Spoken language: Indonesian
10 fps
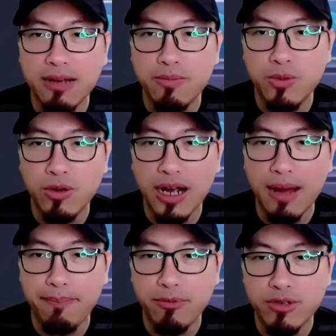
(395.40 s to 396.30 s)
akan
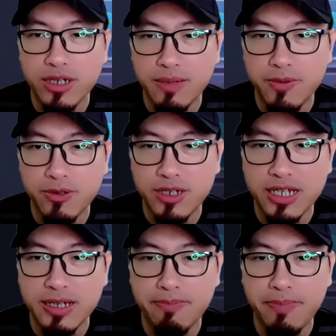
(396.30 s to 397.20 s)
buka
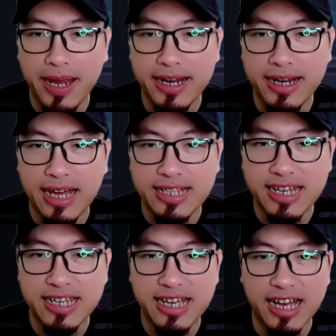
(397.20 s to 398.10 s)
pundi-pundi
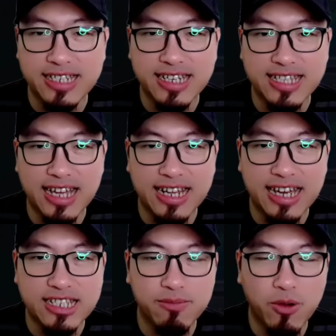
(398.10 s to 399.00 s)
pendannya nih guys. Kita
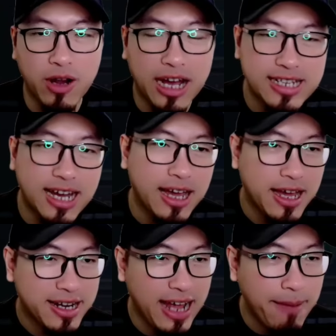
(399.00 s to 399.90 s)
lihat semoga aja
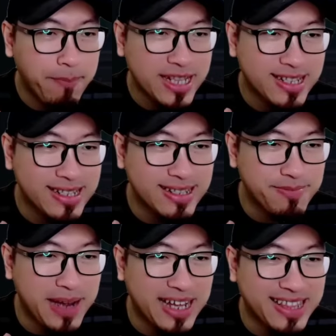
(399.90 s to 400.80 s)
dapat
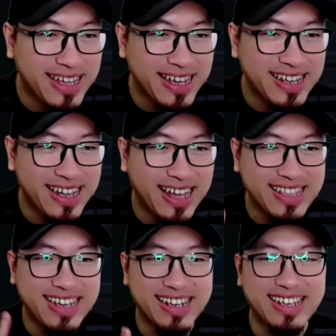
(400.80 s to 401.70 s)

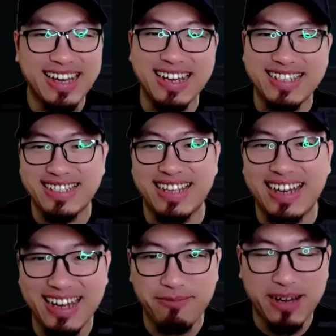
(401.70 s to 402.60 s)
materialnya nih guys.
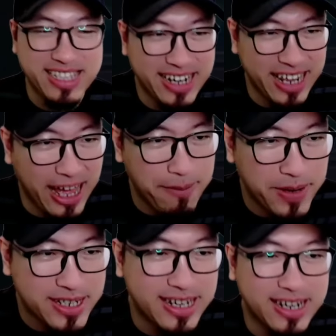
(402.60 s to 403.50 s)
Nah, material A+
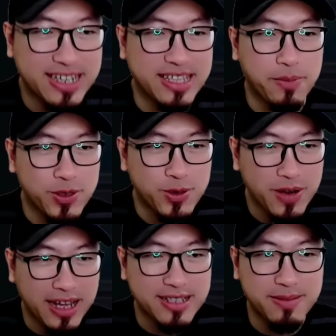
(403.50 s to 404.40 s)
yang kita butuhkan